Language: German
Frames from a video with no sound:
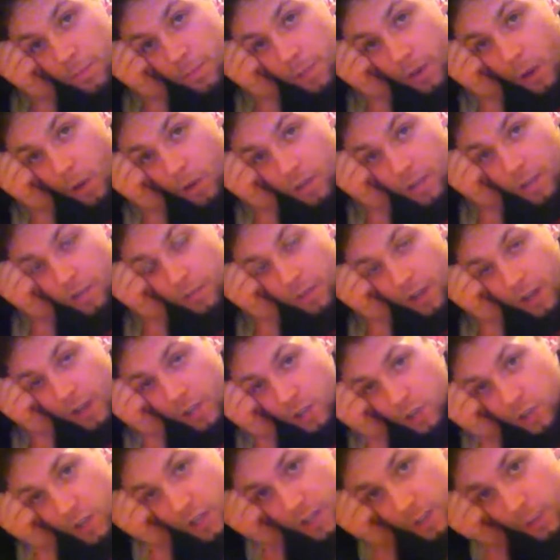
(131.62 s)
braucht ein freier
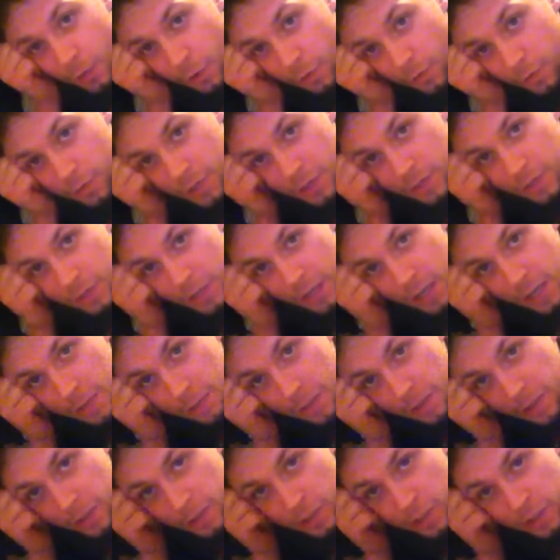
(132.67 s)
Staat offene, freie
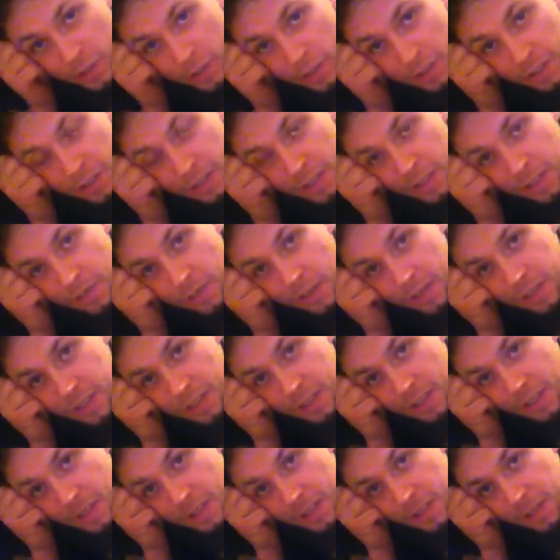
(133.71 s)
Menschen, was
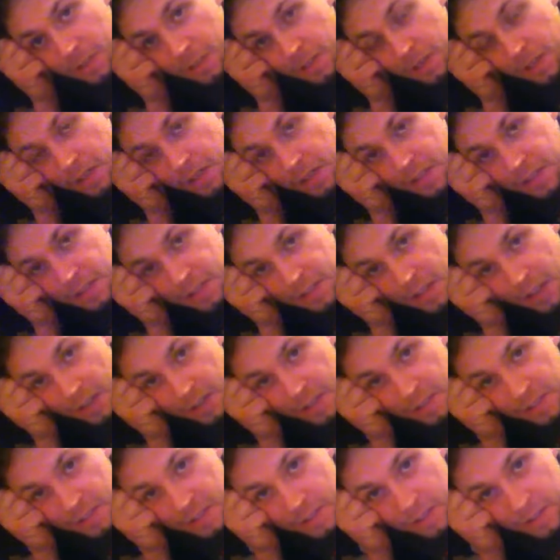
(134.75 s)
ist eigentlich mit der ganzen
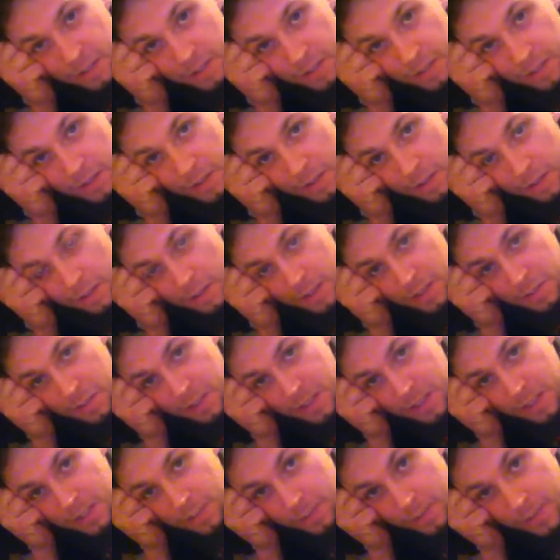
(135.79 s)
Angst, und dem
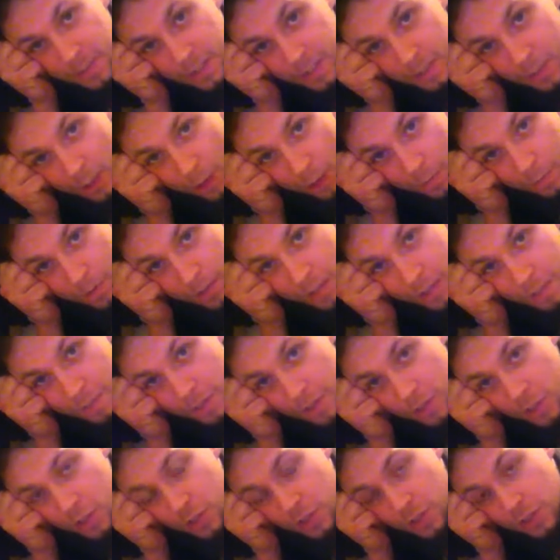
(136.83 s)
ganzen Misstrauen bei den
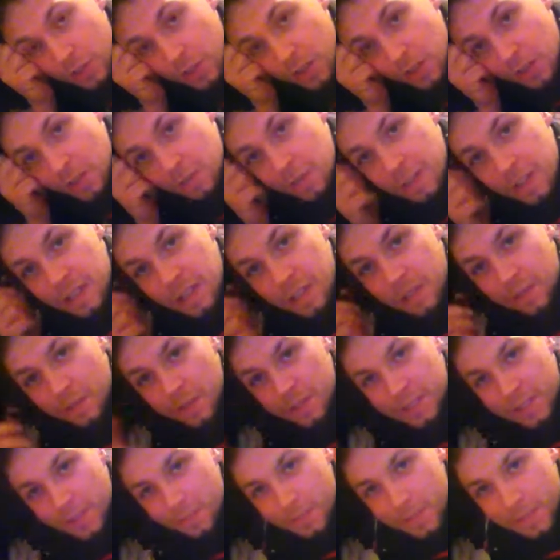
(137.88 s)
Menschen. Wie,
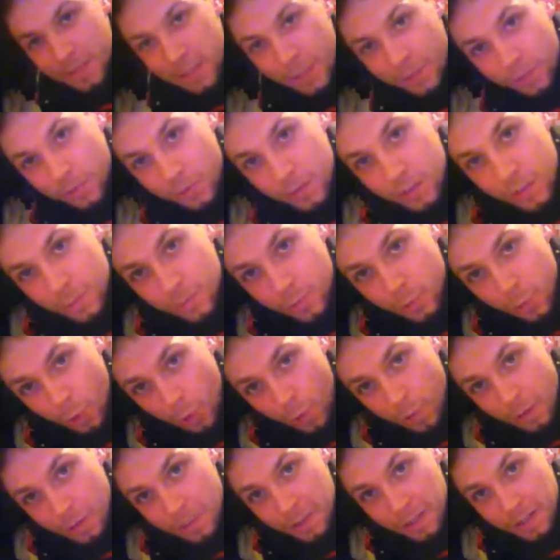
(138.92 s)
was gibt es denn für
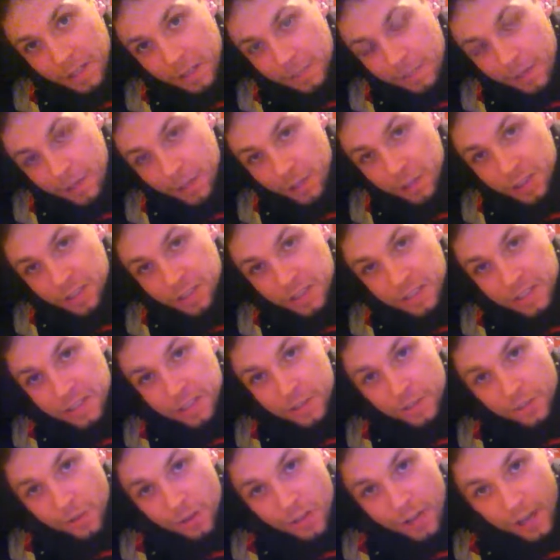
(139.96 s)
Symptome bei den Menschen, dass sie
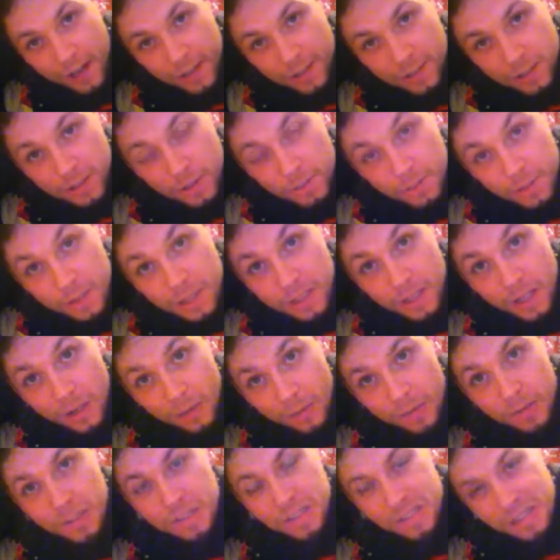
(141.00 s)
voller Angst und
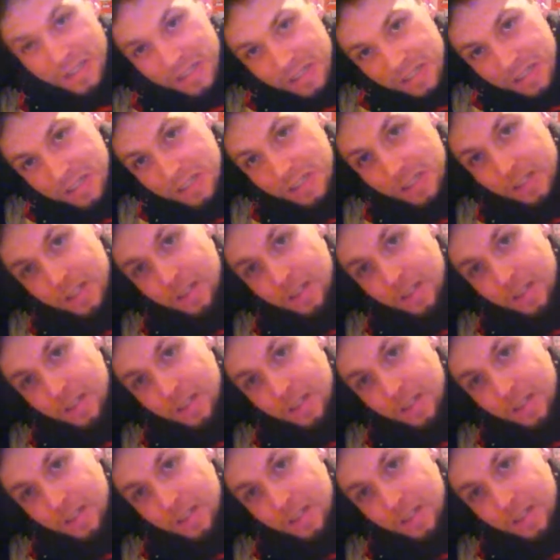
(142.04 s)
Misstrauen sind?